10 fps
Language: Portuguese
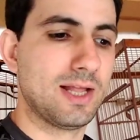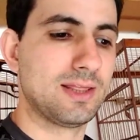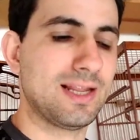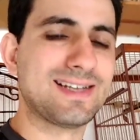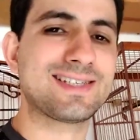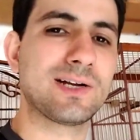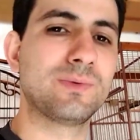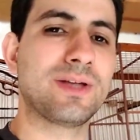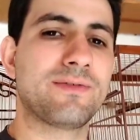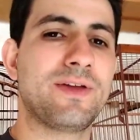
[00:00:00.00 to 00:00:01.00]
Na
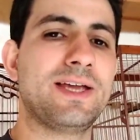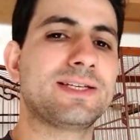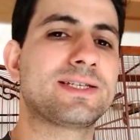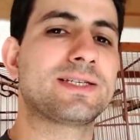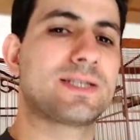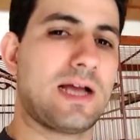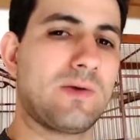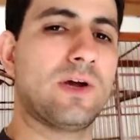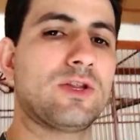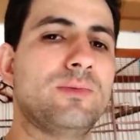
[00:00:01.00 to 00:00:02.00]
segunda vez,
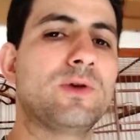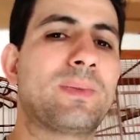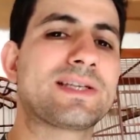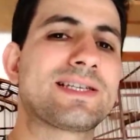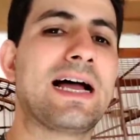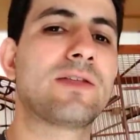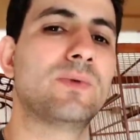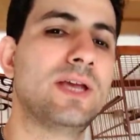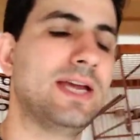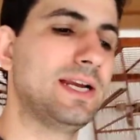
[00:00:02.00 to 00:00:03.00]
agora domingo
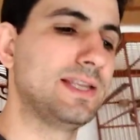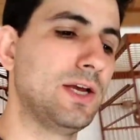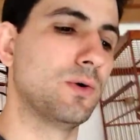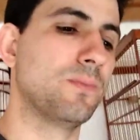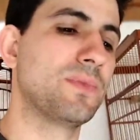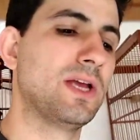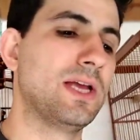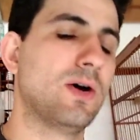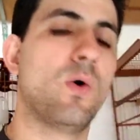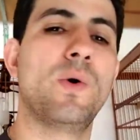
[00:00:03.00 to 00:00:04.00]
passado, ele deu
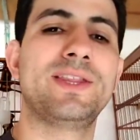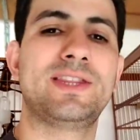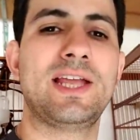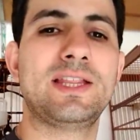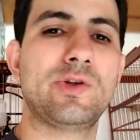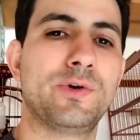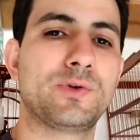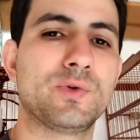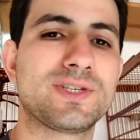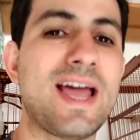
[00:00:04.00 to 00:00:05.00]

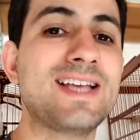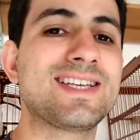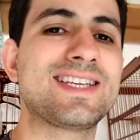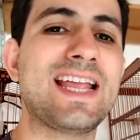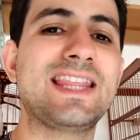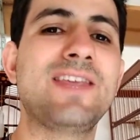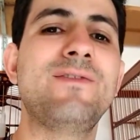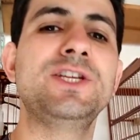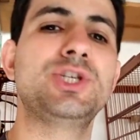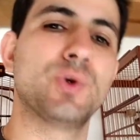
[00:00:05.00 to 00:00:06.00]
88 nos 10,
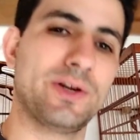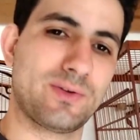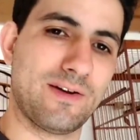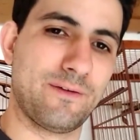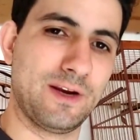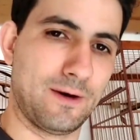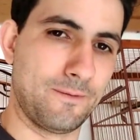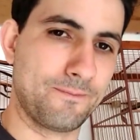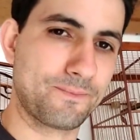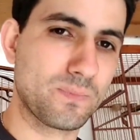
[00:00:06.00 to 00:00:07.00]
128 na
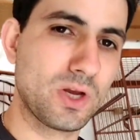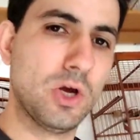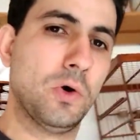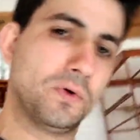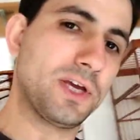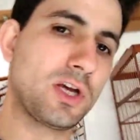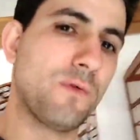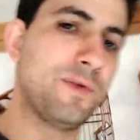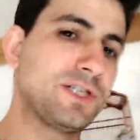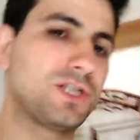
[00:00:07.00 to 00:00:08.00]
final. O que, que
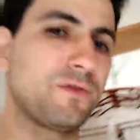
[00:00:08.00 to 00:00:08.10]
eu fiz de